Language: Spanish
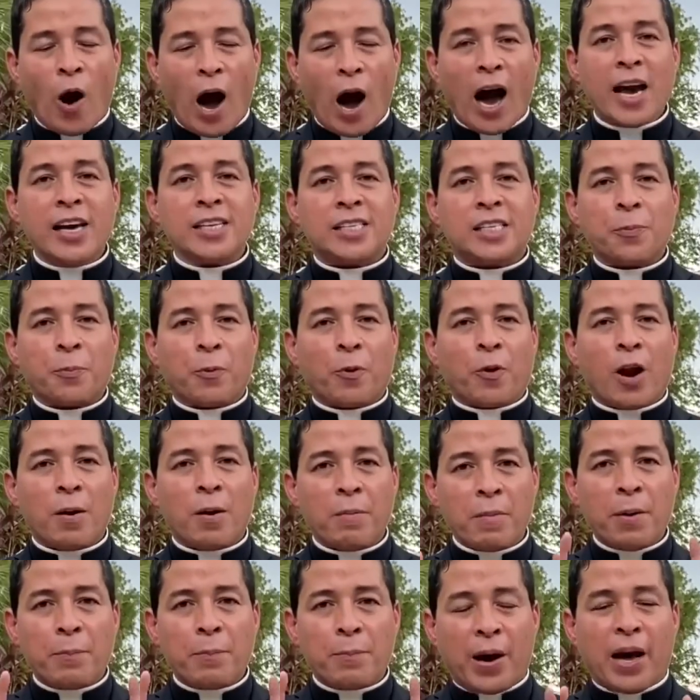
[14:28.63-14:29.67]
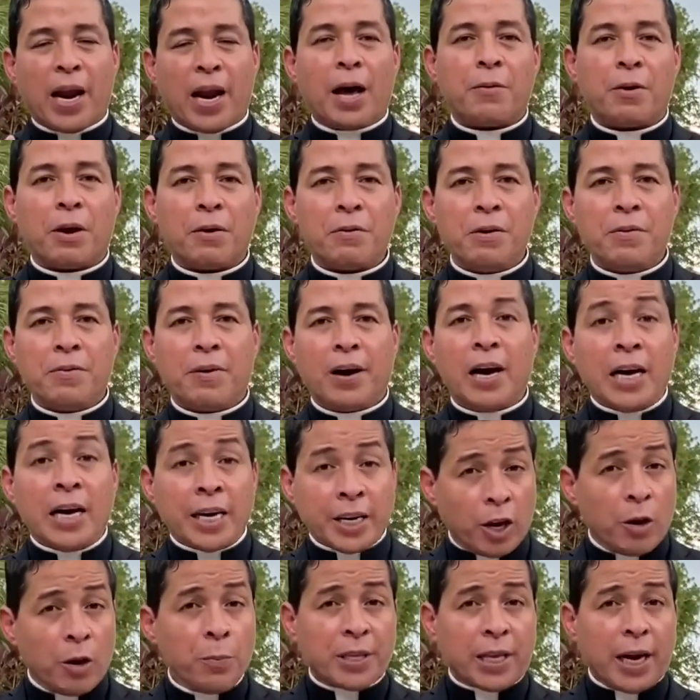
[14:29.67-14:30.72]
a este programa Palabra Viva.
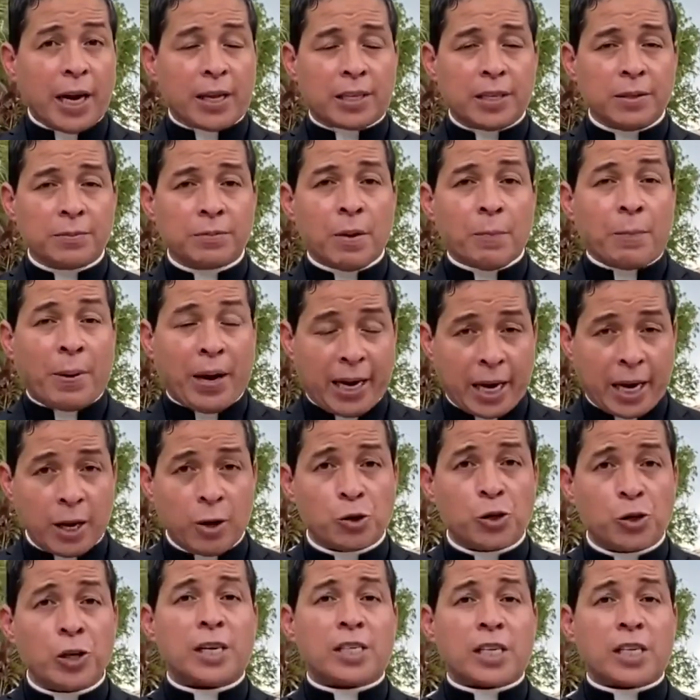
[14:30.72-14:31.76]
Quiero invitarte para que nos sigas